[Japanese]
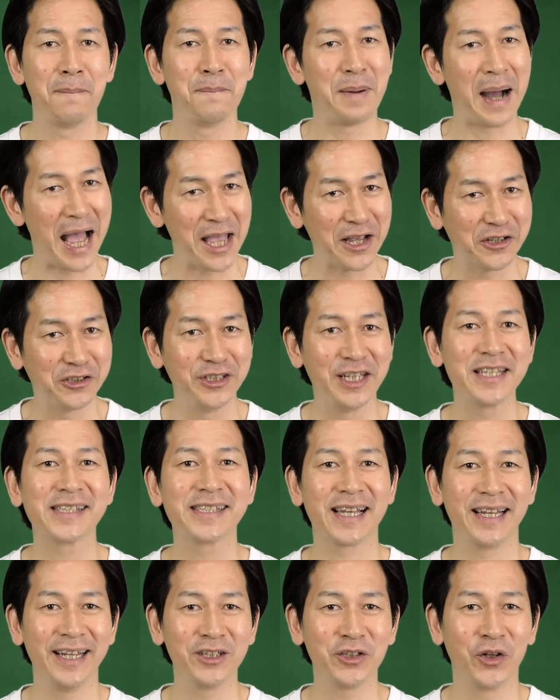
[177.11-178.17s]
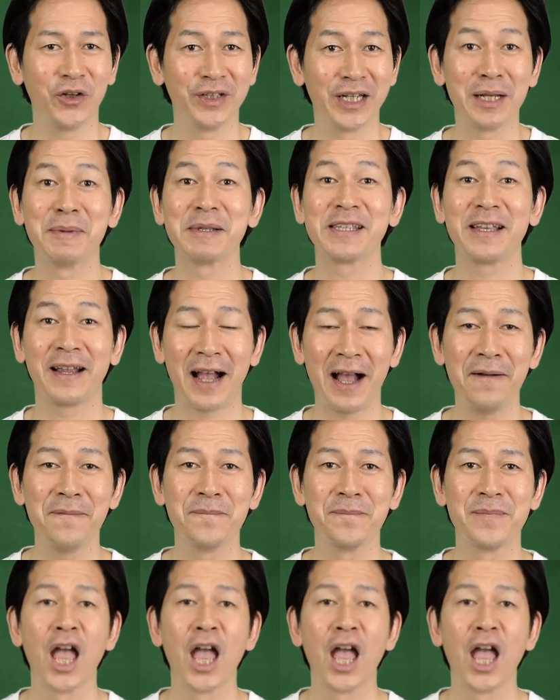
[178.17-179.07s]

バイクですかねとなりませんか。